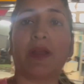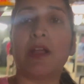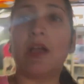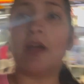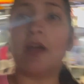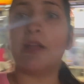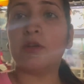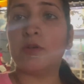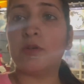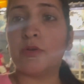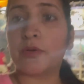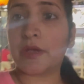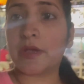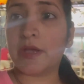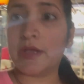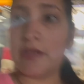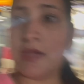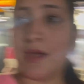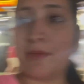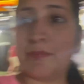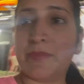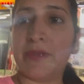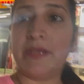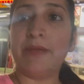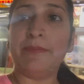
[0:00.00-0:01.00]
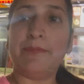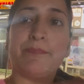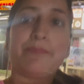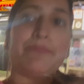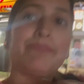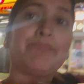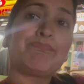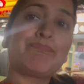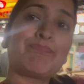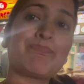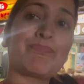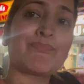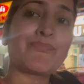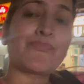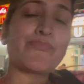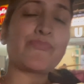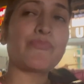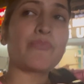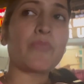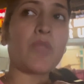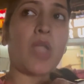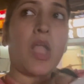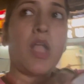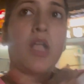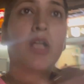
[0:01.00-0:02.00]
खाना हो गया है यहाँ पे
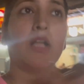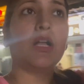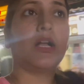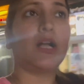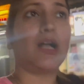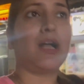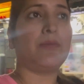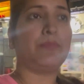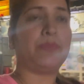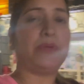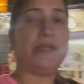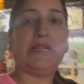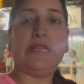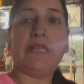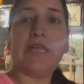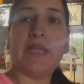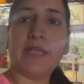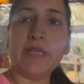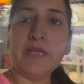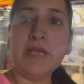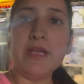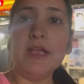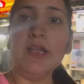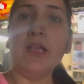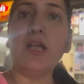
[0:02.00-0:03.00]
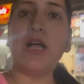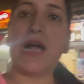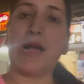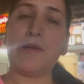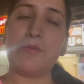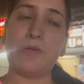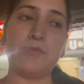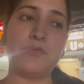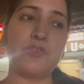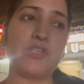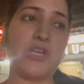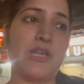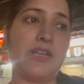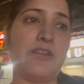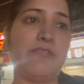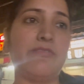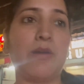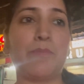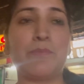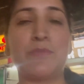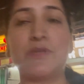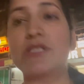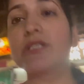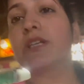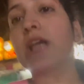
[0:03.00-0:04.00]
खा पी लिया है अब हम जा रहे हैं
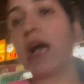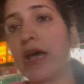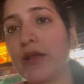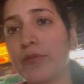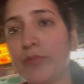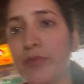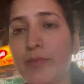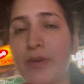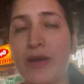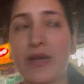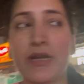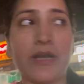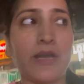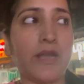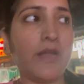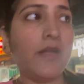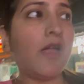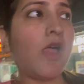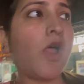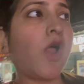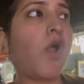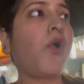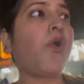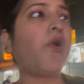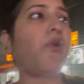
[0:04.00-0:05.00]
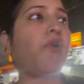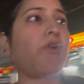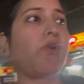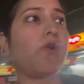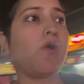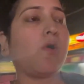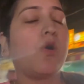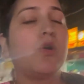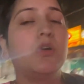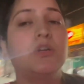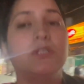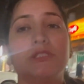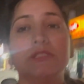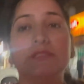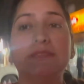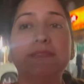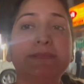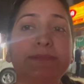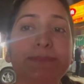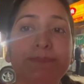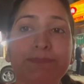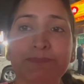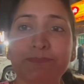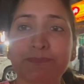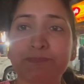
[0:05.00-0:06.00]
वापस कार में बैठने
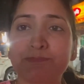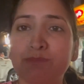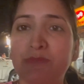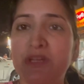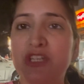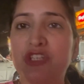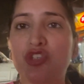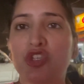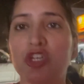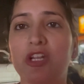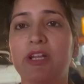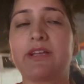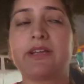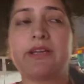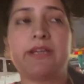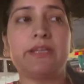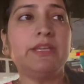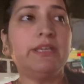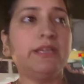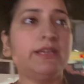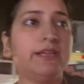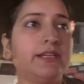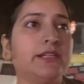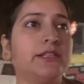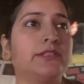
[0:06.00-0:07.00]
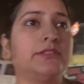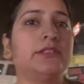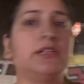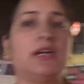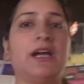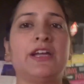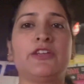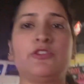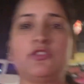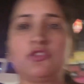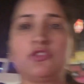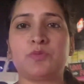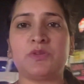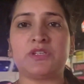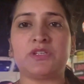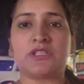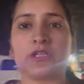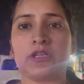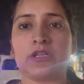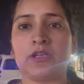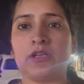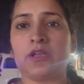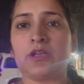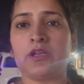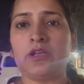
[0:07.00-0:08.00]
मिर्ची लग गई आयुष पीछे
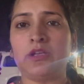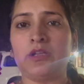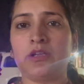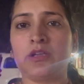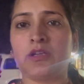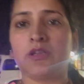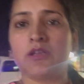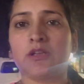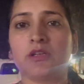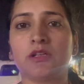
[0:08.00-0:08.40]
है